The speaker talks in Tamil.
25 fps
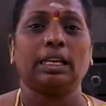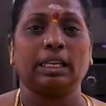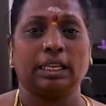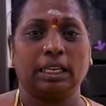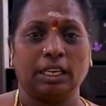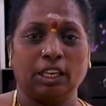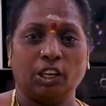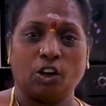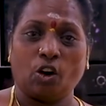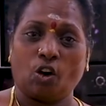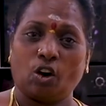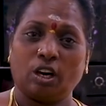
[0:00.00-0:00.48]

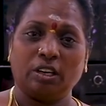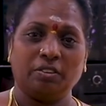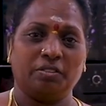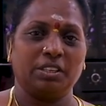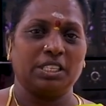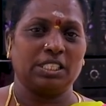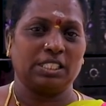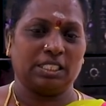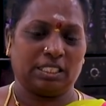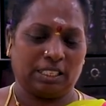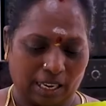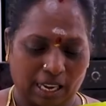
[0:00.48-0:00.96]
இன்னைக்கு
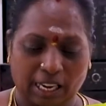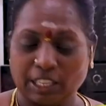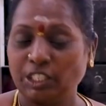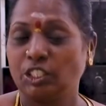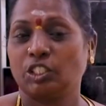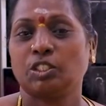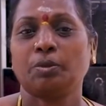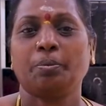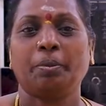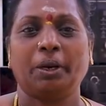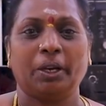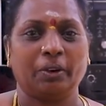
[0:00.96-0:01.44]
நான்வெஜ்
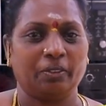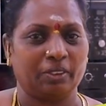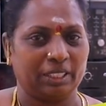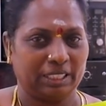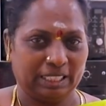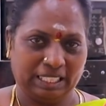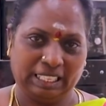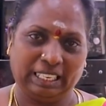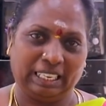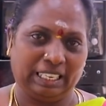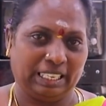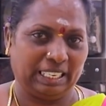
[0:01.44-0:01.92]
லஞ்ச் மெனு
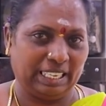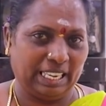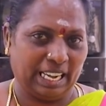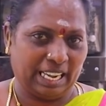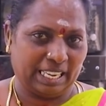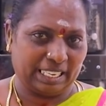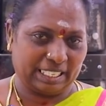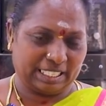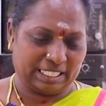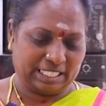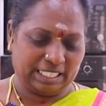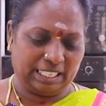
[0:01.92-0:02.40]
வந்து ரெடி
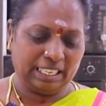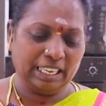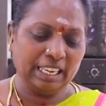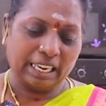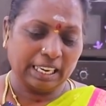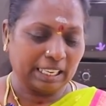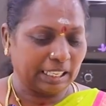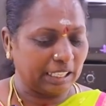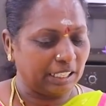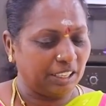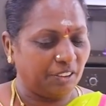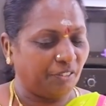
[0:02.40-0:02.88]
ஆயிடுச்சு
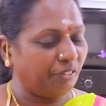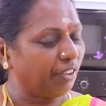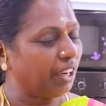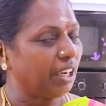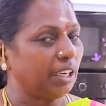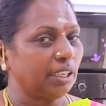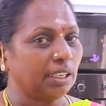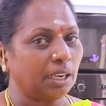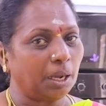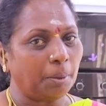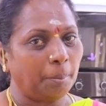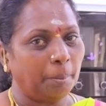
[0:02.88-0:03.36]
இன்னைக்கு
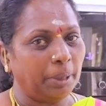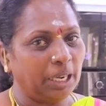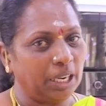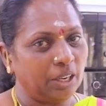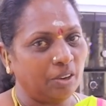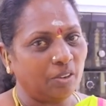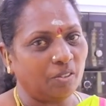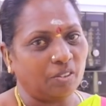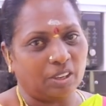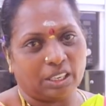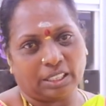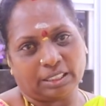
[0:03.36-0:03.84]
டிஃப்ரெண்ட்டாக
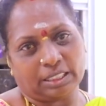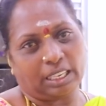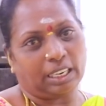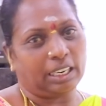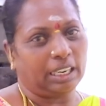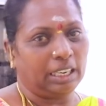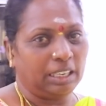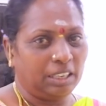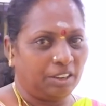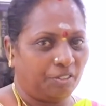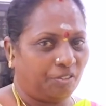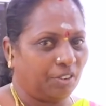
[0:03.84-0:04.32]
மீனும்
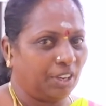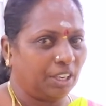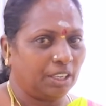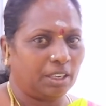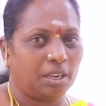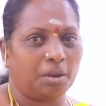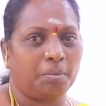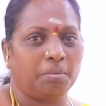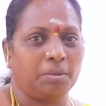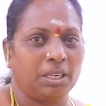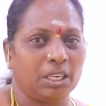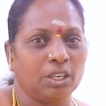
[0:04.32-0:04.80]
வறுத்துருக்கேன்
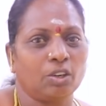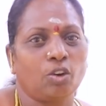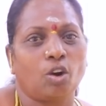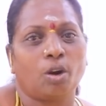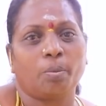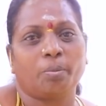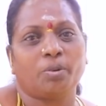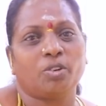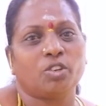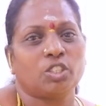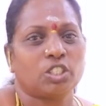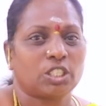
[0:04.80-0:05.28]
டிஃப்ரெண்ட்டாக மீன்
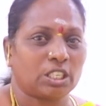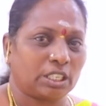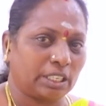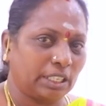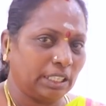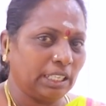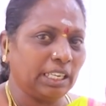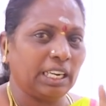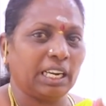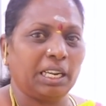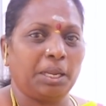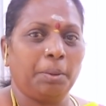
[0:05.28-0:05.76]
குழம்பு
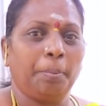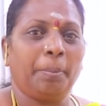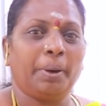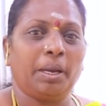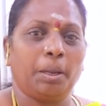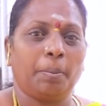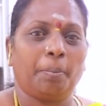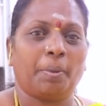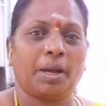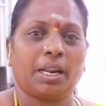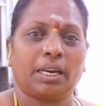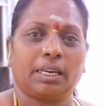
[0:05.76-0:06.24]
வச்சுருக்கேன் ட்ரை
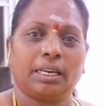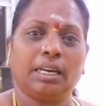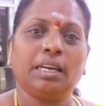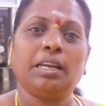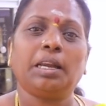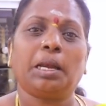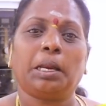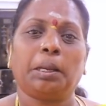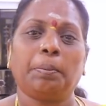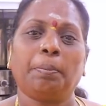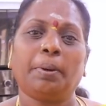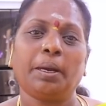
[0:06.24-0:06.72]
பண்ணி பாருங்கள்
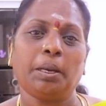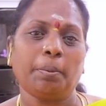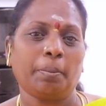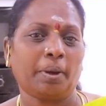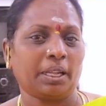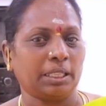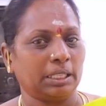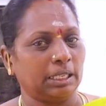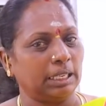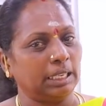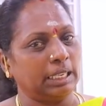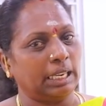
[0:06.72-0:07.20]
ட்ரை பண்ணி
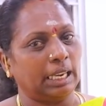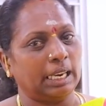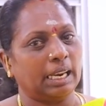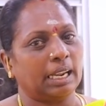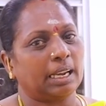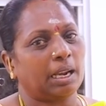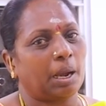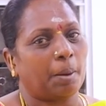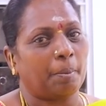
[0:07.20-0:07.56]
பார்த்துட்டு கீழே